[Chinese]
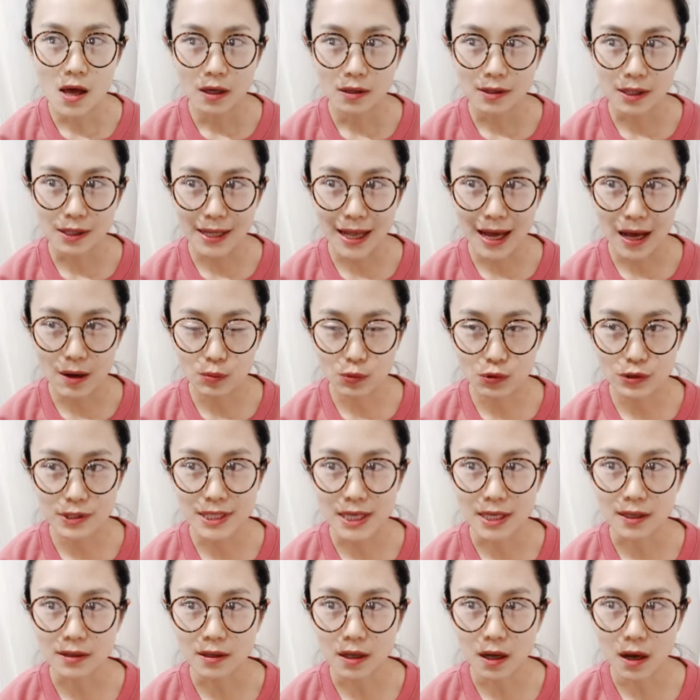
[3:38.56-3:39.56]
那他目
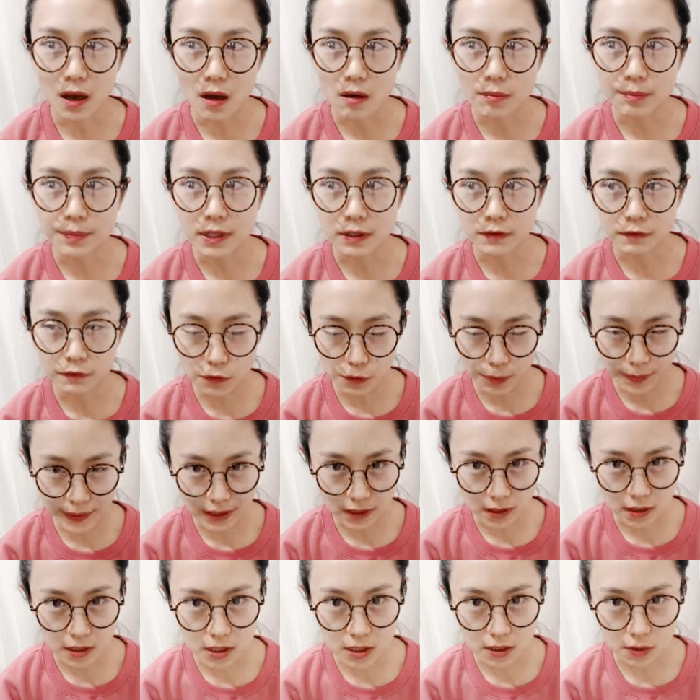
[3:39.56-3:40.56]
前的皮肤
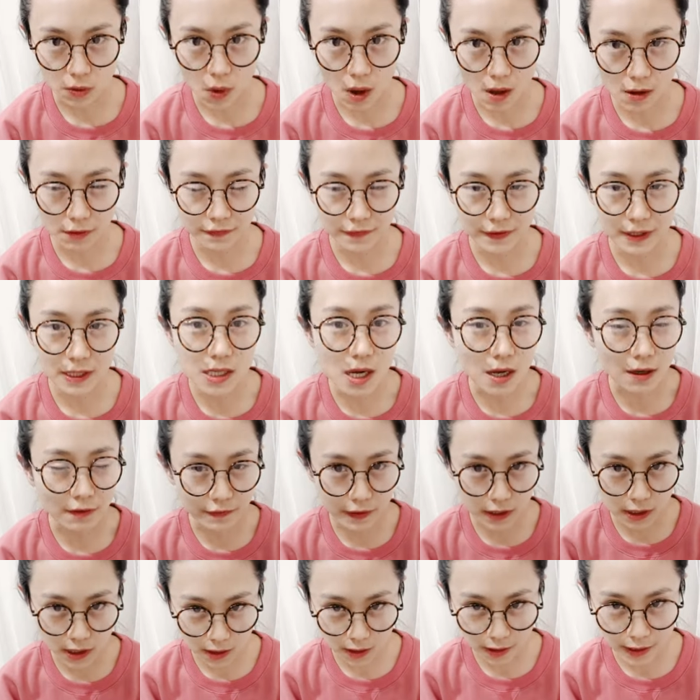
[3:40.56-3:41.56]
病的情况非常
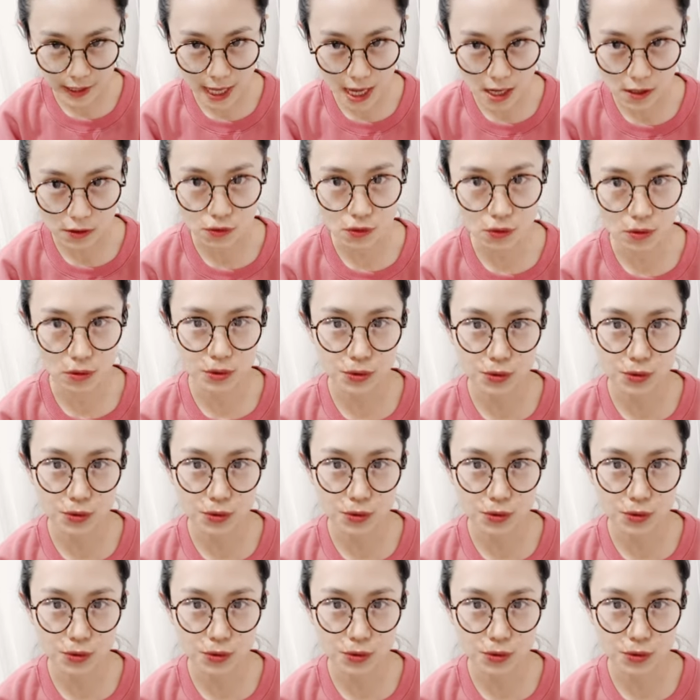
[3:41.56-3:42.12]
非常的严重，